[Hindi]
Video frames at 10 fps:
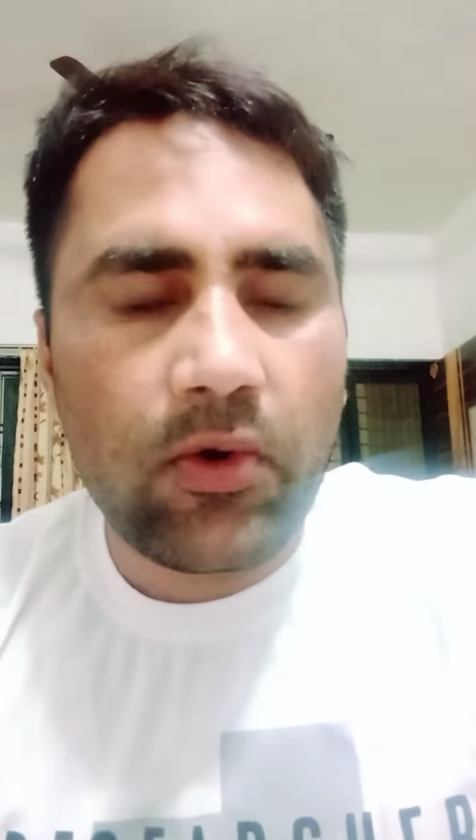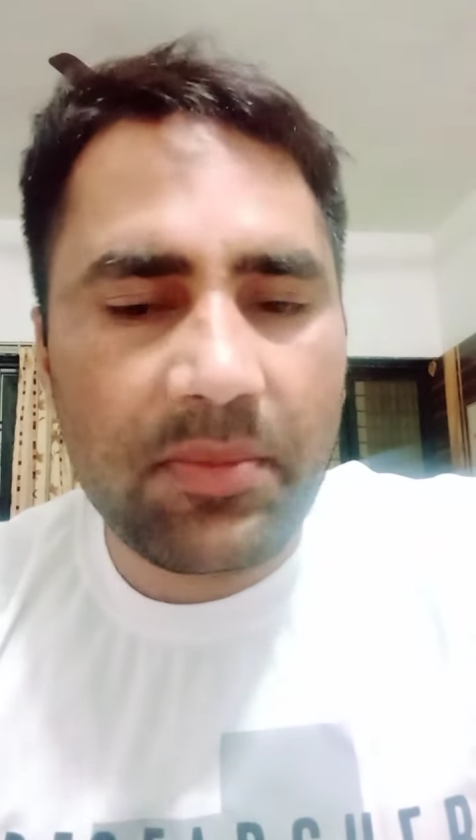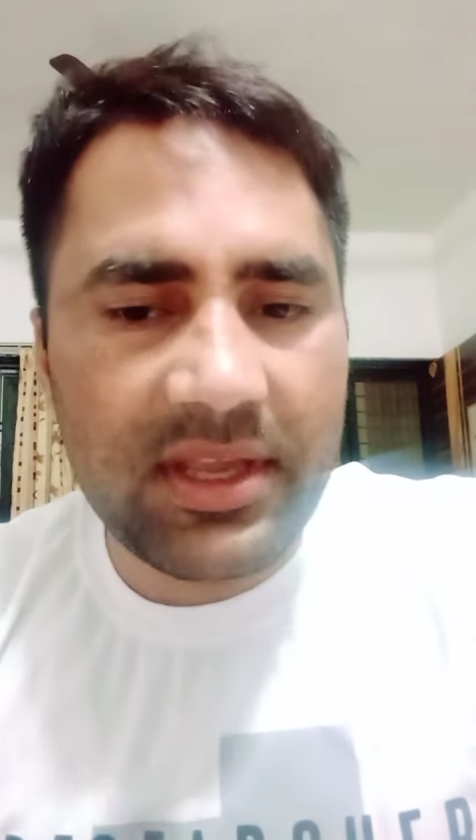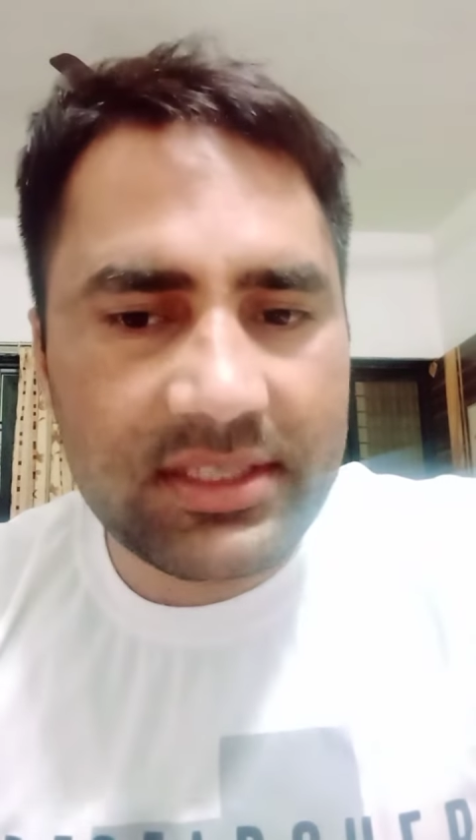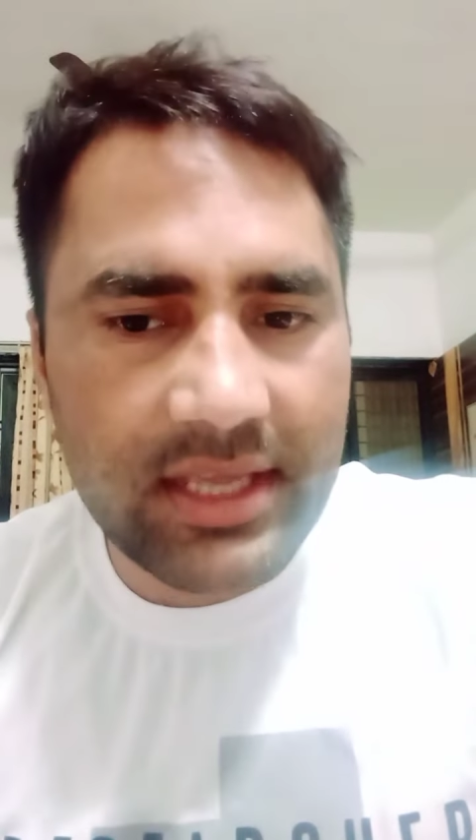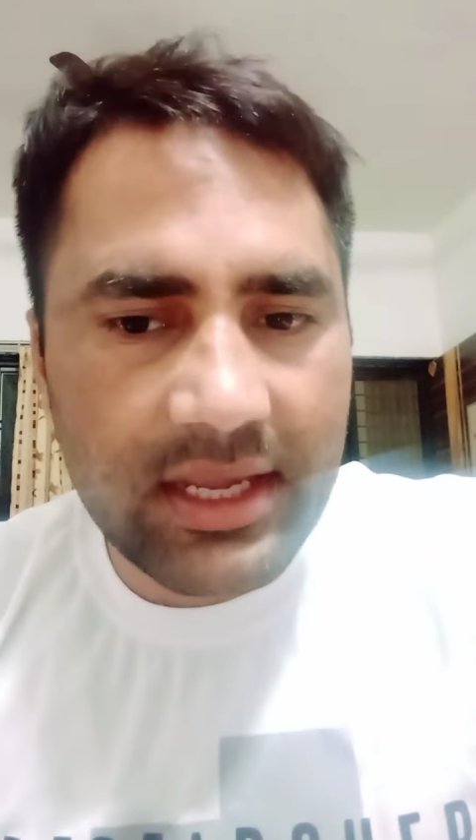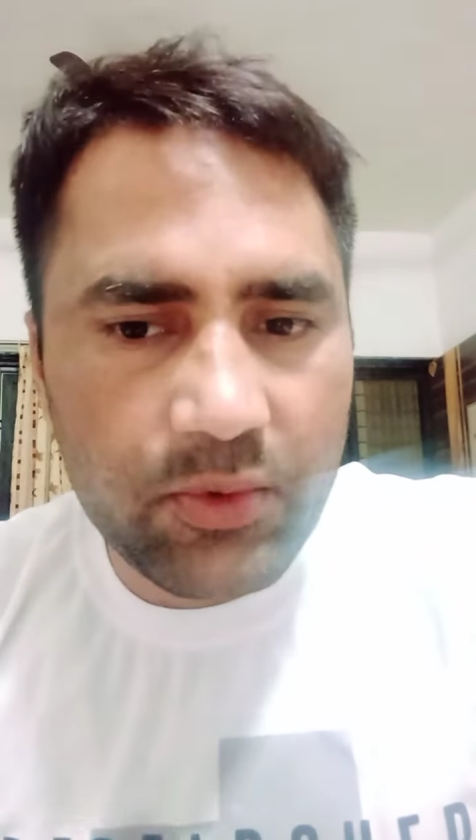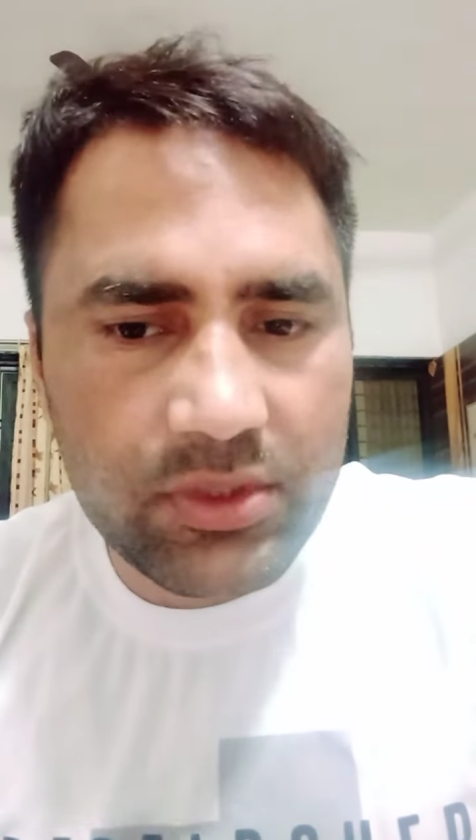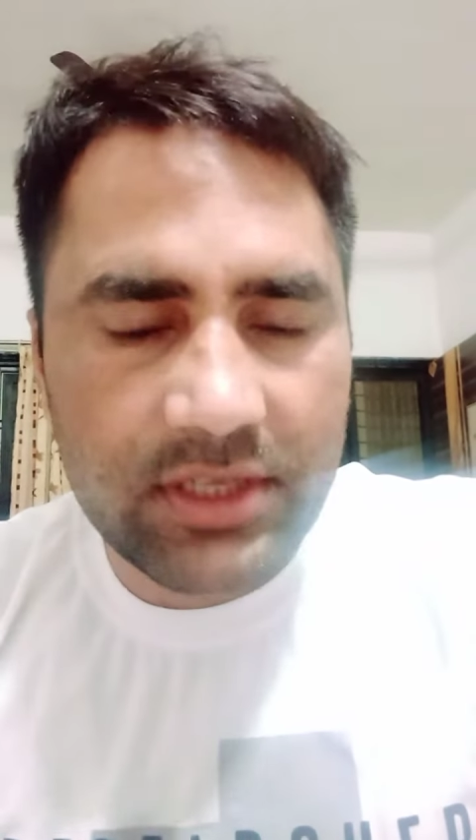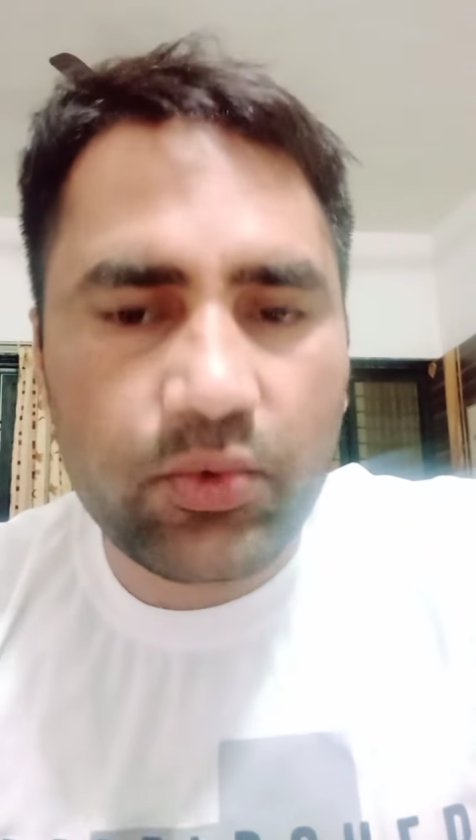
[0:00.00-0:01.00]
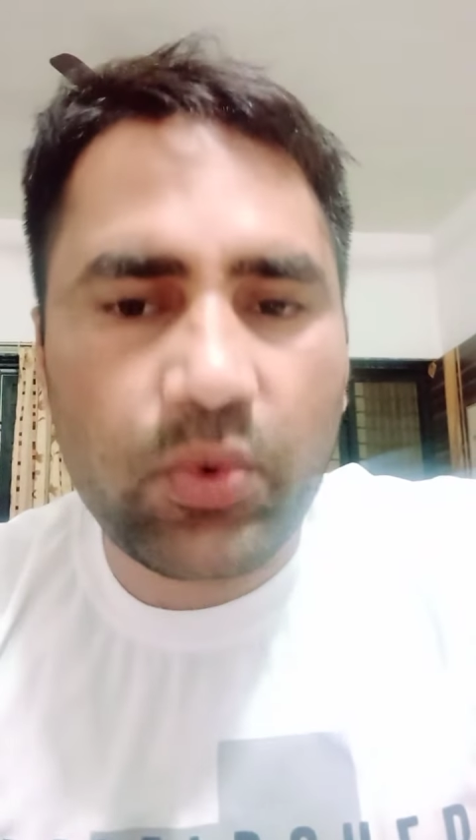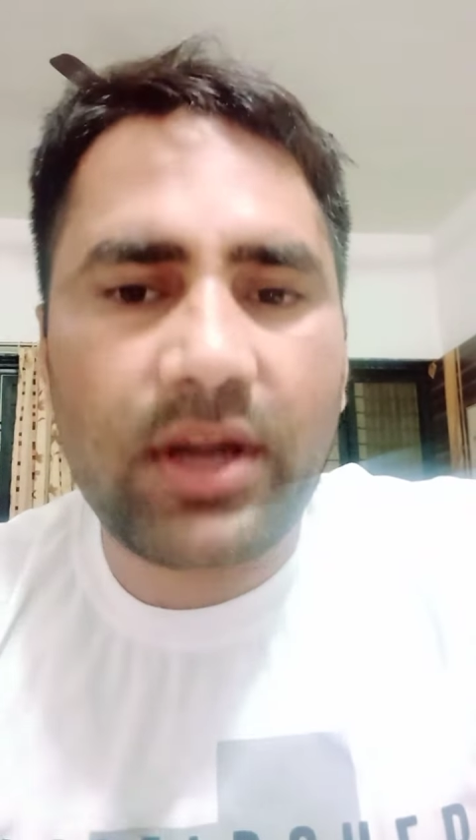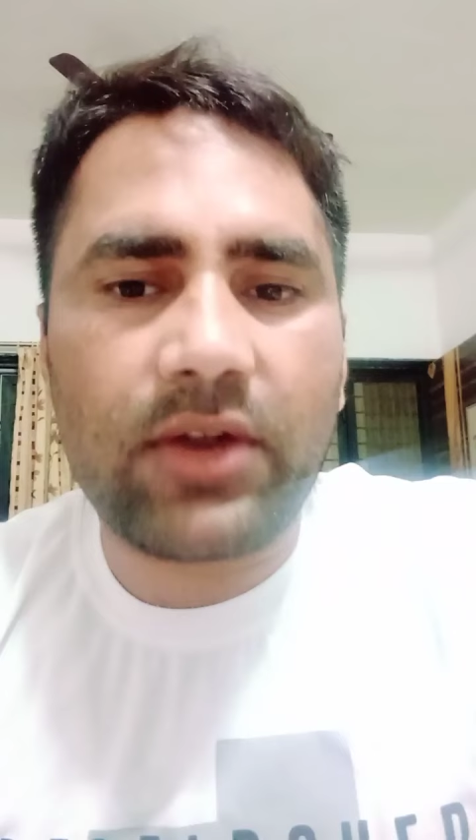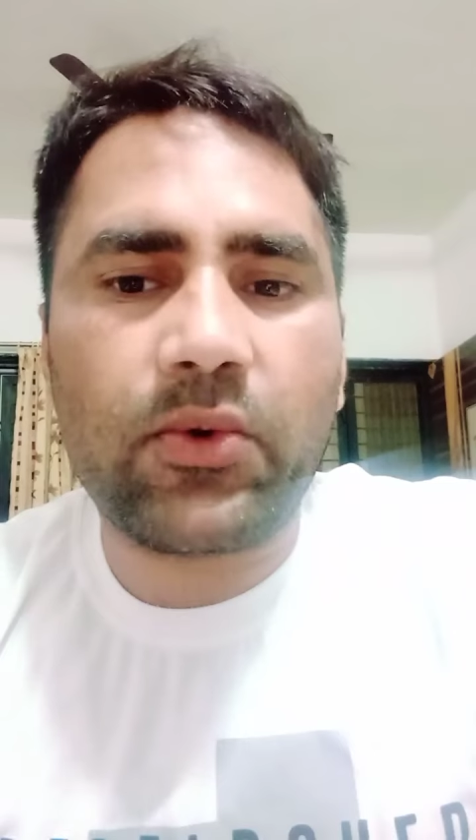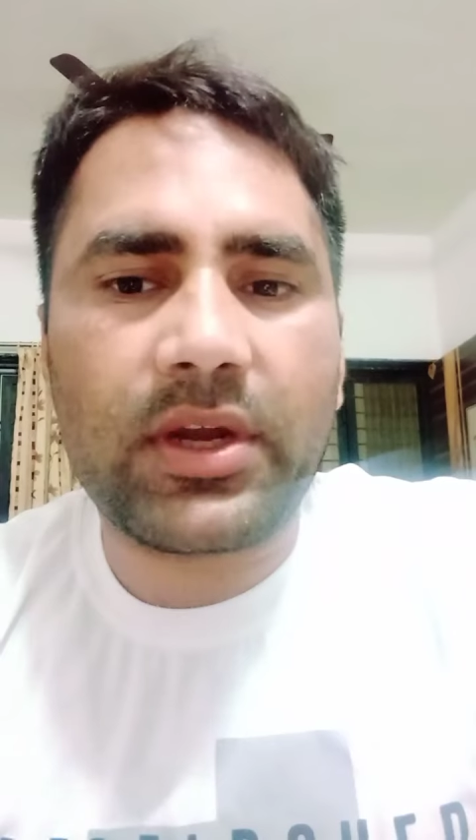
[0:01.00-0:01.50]
उनमें से कुछ
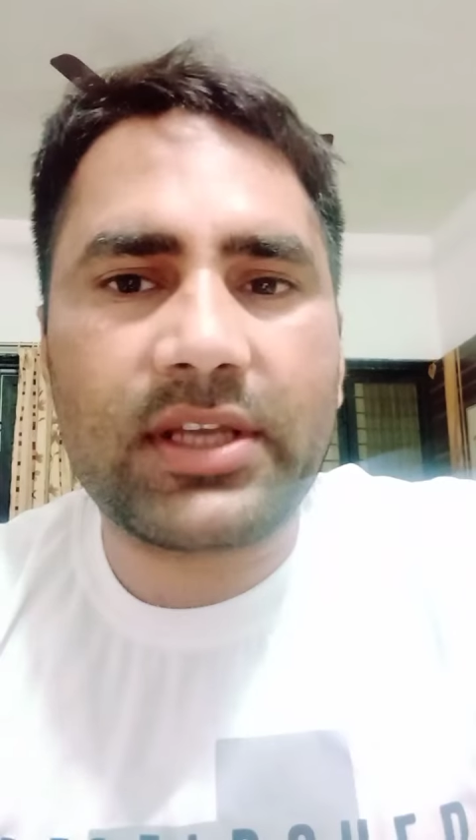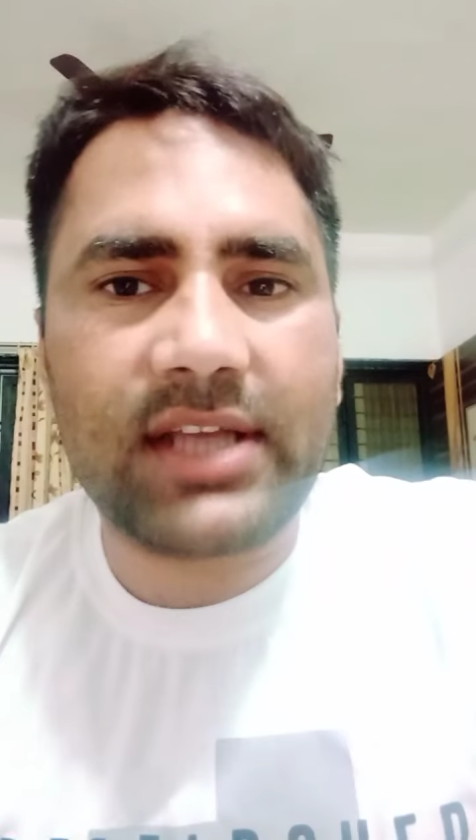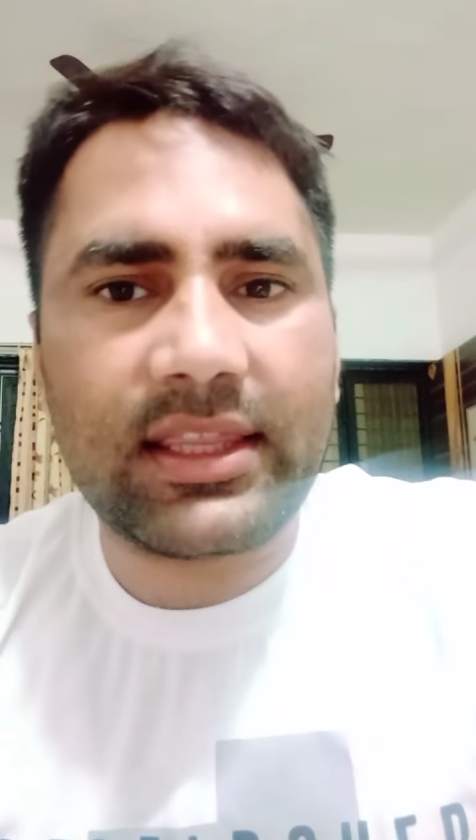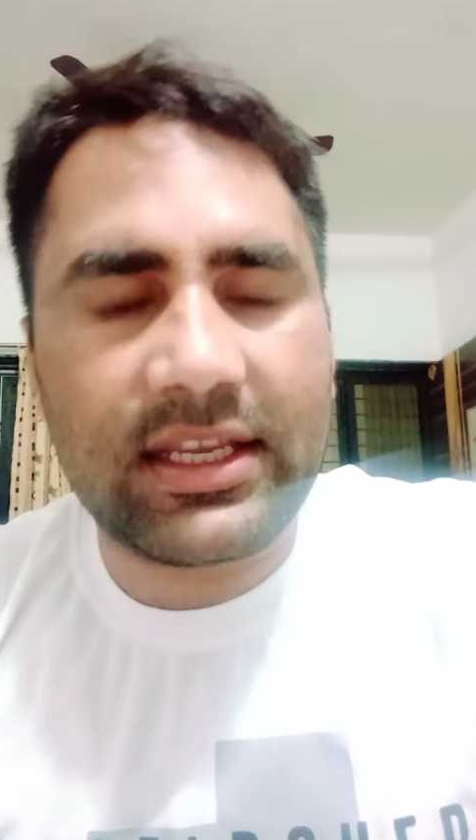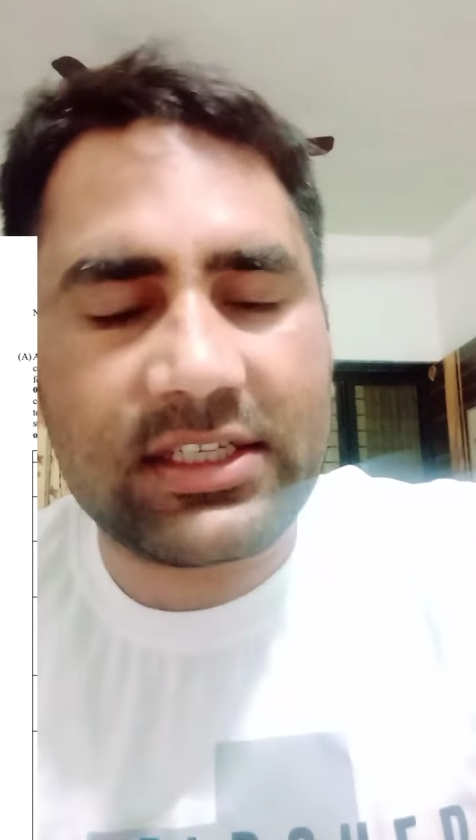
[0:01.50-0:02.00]
स्टूडेंटों के साथ